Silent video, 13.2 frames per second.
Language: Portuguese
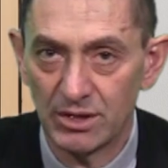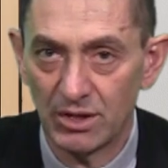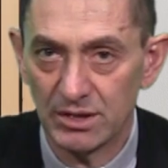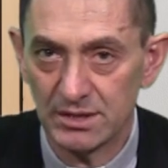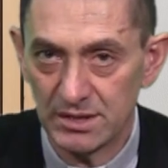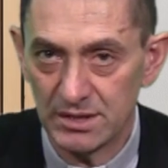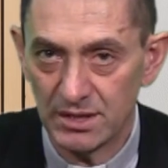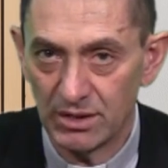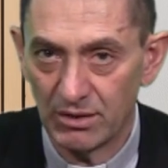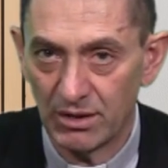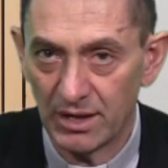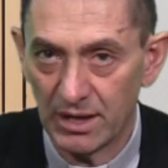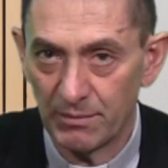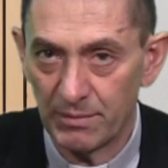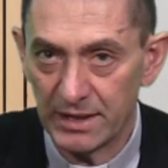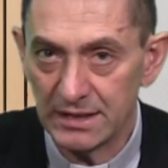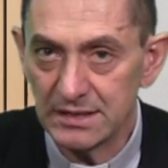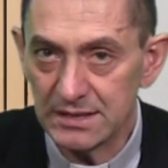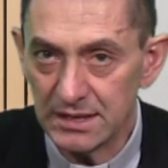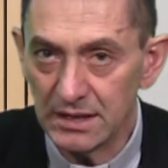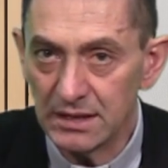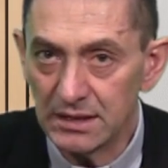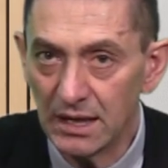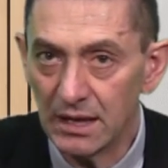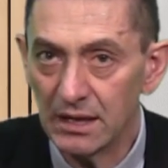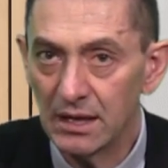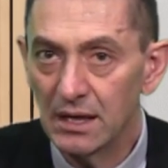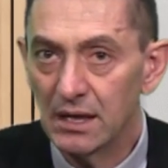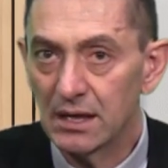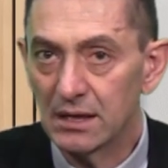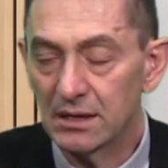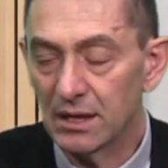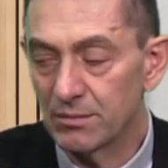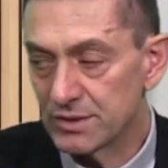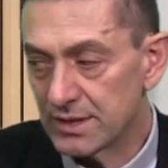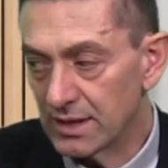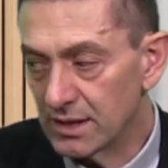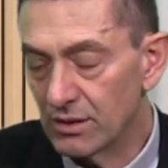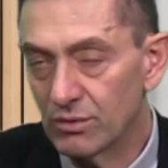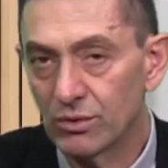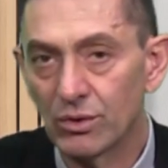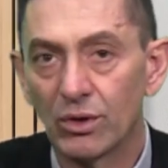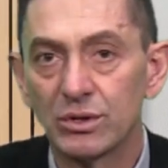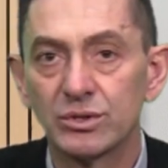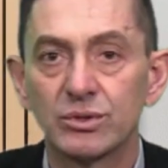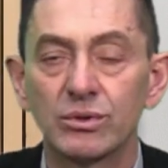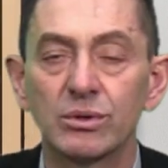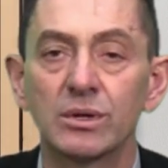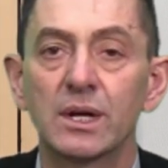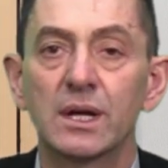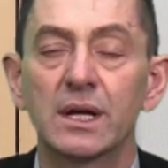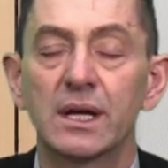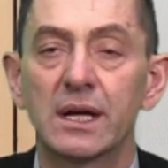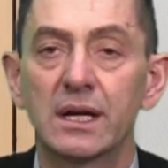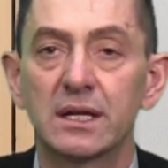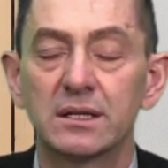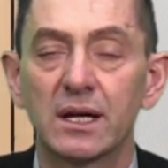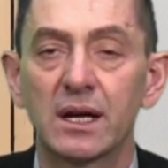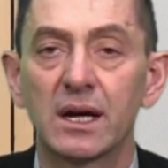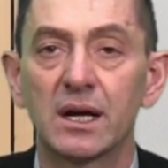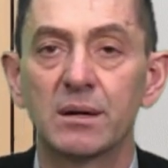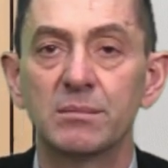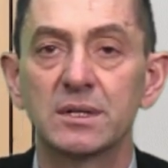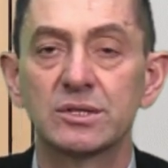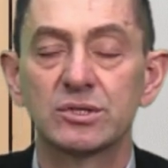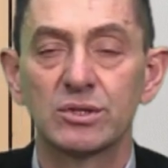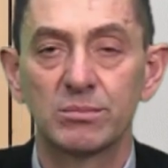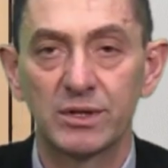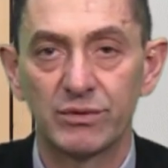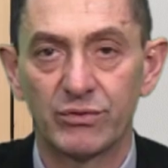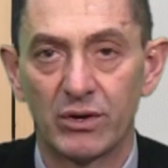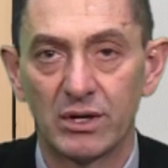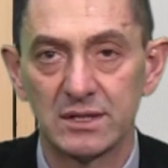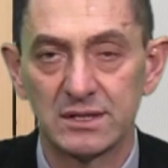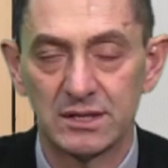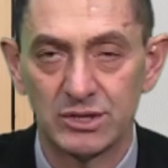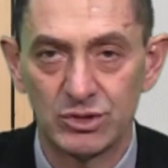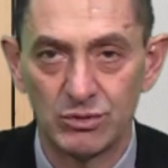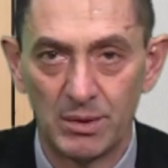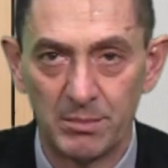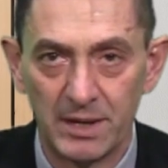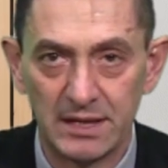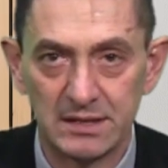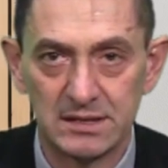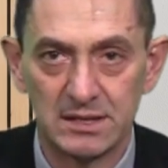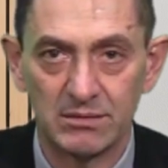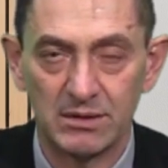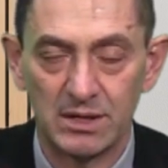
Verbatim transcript: Nossa Senhora Aparecida, que temos aqui conosco, ele derrame sobre vós a sua bênção.